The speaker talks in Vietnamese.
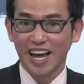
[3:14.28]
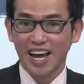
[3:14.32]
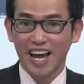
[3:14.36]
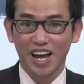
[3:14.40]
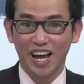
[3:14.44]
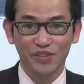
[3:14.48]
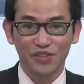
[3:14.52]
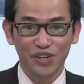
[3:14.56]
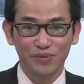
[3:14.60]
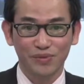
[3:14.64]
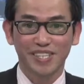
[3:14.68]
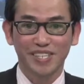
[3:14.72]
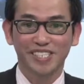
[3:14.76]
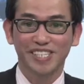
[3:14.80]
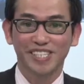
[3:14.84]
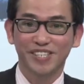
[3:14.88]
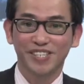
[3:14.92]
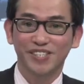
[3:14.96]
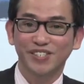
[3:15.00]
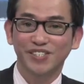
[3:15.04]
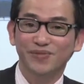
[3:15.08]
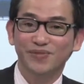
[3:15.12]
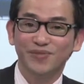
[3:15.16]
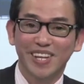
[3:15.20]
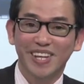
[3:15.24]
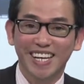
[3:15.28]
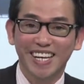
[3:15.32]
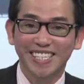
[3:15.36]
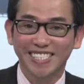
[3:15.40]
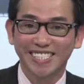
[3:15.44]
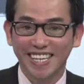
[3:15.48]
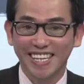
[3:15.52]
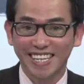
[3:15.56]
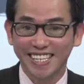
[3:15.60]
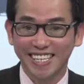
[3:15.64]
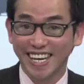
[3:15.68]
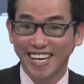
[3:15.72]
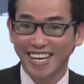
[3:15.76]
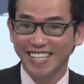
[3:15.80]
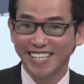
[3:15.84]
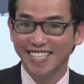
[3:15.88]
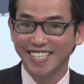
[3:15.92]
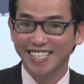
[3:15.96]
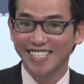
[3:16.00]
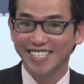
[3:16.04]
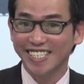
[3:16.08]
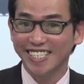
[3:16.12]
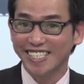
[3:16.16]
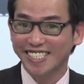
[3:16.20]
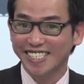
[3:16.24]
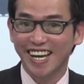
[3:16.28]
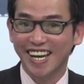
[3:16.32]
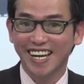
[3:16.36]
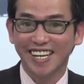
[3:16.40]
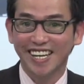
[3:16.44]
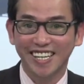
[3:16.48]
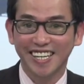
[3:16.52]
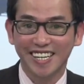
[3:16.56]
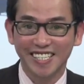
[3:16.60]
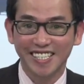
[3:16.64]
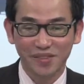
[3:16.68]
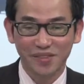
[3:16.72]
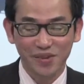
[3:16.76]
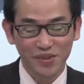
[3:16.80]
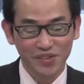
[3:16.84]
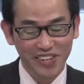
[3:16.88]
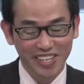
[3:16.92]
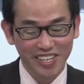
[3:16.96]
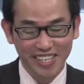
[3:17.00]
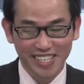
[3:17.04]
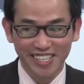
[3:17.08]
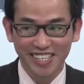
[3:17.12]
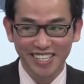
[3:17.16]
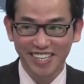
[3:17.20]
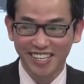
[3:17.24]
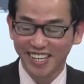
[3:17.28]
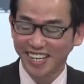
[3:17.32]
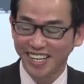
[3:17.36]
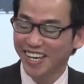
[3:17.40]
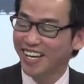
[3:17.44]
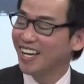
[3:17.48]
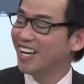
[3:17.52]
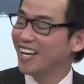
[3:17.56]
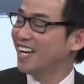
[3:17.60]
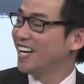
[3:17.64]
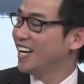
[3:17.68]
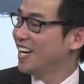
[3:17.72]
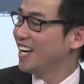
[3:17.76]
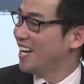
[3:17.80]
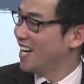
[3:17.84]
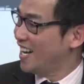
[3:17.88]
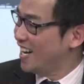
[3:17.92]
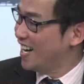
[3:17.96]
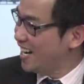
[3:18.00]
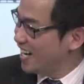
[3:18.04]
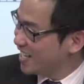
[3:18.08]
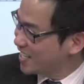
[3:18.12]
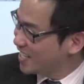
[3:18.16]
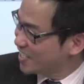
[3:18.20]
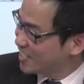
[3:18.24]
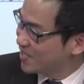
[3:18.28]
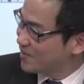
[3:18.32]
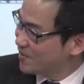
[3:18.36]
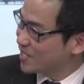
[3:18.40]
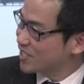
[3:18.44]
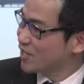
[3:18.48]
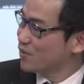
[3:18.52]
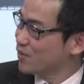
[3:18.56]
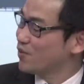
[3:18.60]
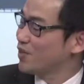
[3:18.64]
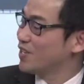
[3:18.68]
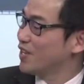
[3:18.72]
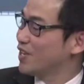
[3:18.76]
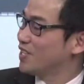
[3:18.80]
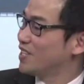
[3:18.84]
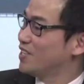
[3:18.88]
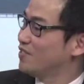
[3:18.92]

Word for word: hai vị bác sĩ của chúng ta sẽ giải thích chính xác hơn nha quý vị à, thưa bác sĩ Nguyễn Đỗ